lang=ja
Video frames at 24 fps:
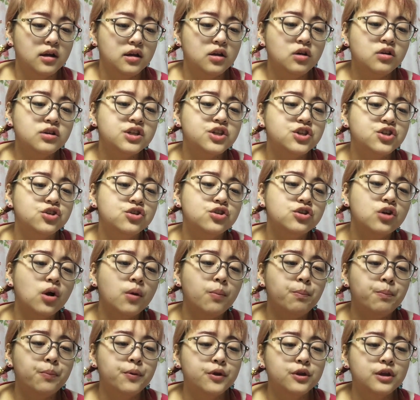4時
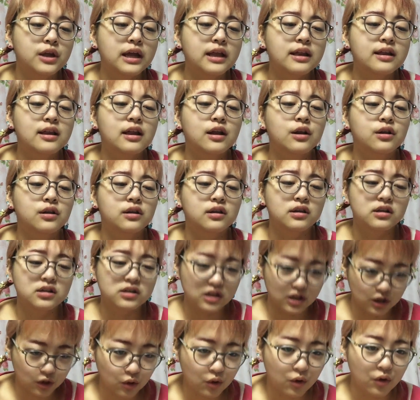16分になったんで
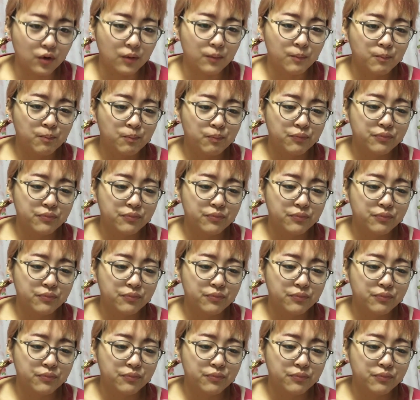すけど、